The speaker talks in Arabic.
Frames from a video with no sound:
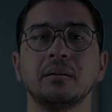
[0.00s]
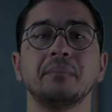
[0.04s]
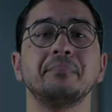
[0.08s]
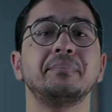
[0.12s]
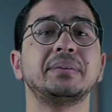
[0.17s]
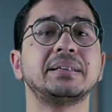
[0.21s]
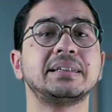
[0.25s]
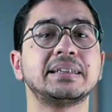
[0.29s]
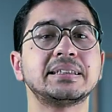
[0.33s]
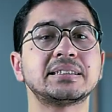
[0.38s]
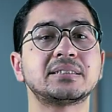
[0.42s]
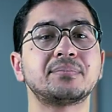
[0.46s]

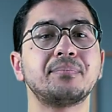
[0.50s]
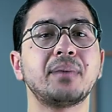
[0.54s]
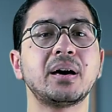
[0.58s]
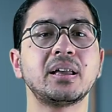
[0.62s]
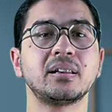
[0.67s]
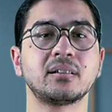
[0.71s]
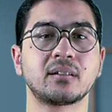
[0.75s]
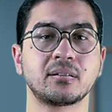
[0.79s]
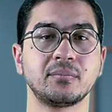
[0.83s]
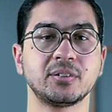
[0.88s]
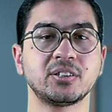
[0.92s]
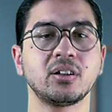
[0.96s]
بالنسبة
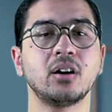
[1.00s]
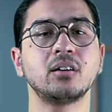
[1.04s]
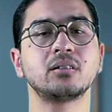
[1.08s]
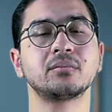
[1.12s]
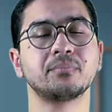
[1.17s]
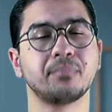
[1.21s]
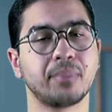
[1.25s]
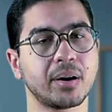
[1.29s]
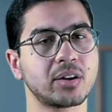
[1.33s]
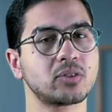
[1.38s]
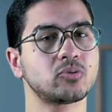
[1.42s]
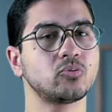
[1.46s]

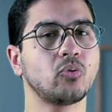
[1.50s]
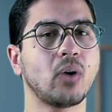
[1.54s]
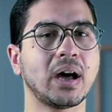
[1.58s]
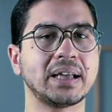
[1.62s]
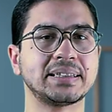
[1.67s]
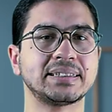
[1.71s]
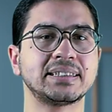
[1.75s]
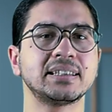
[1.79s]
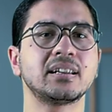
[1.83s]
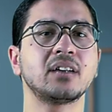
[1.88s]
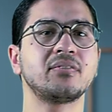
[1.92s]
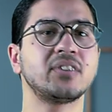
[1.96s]
لرمضان برضو
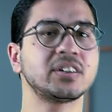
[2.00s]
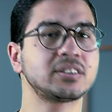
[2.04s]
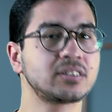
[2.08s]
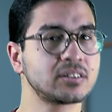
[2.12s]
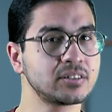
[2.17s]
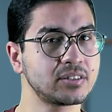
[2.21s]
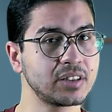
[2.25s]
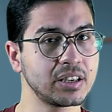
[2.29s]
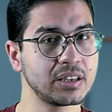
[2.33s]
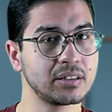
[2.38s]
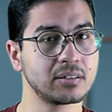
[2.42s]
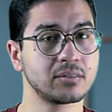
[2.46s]
عندنا
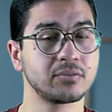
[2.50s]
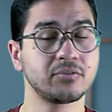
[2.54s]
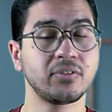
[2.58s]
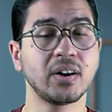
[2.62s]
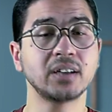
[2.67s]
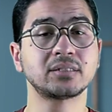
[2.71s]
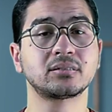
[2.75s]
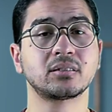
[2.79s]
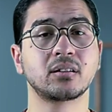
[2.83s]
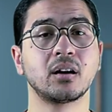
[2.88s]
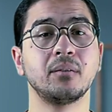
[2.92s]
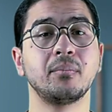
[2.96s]
فترتين
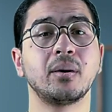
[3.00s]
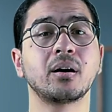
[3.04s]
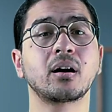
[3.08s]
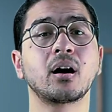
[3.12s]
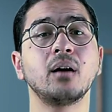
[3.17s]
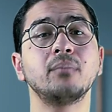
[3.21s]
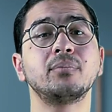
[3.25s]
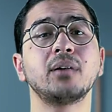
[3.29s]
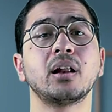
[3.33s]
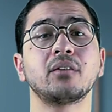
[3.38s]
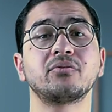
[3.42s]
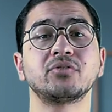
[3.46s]
فترة ما
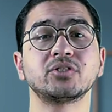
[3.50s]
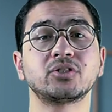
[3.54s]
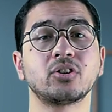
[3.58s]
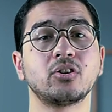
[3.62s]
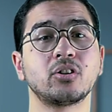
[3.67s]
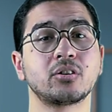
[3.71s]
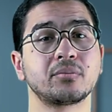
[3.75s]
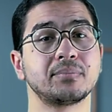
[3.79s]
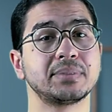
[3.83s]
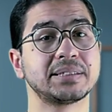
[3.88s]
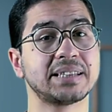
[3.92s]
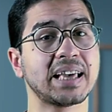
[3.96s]
قبل
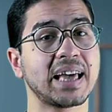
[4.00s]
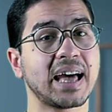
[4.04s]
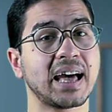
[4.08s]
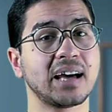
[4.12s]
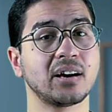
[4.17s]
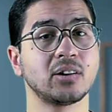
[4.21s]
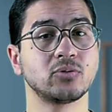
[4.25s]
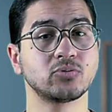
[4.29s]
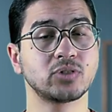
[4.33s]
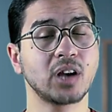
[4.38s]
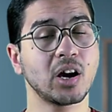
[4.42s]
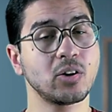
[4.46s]
الفطار
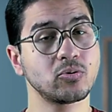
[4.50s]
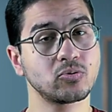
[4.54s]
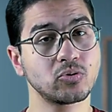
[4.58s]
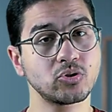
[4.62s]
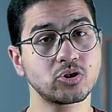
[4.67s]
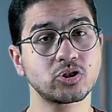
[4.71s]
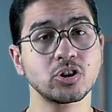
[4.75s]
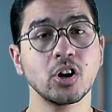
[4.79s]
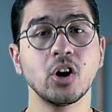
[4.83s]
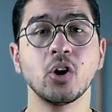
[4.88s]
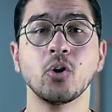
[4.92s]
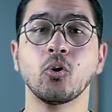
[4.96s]
بساعة أو ساعة
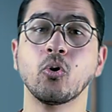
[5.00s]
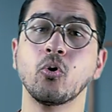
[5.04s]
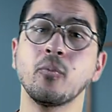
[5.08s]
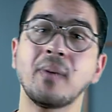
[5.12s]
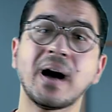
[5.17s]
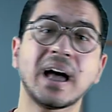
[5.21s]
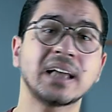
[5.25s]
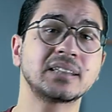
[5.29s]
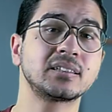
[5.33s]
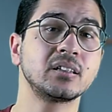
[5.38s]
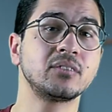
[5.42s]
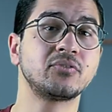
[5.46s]
ونص
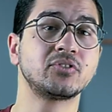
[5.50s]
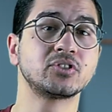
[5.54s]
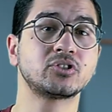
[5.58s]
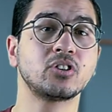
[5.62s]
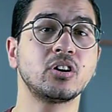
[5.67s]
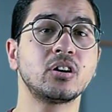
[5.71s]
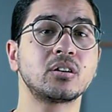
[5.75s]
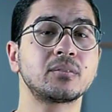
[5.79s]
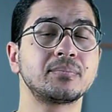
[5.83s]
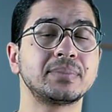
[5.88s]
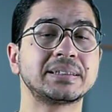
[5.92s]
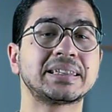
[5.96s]
وبعد
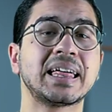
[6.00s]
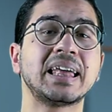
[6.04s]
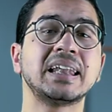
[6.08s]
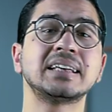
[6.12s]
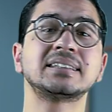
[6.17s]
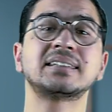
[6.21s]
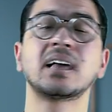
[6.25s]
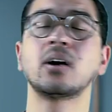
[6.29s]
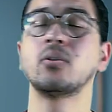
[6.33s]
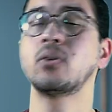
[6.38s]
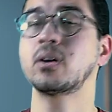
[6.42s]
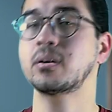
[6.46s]
الفطار
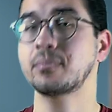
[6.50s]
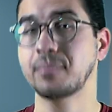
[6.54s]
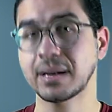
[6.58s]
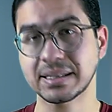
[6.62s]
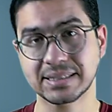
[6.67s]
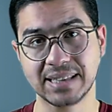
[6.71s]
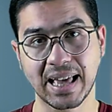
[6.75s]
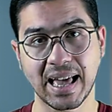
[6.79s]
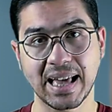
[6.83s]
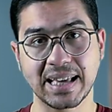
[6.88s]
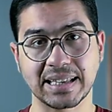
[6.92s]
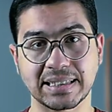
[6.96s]
بثلاث أو أربع
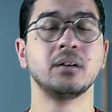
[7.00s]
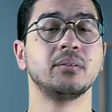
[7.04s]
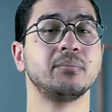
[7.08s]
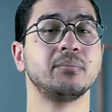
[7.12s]
ساعات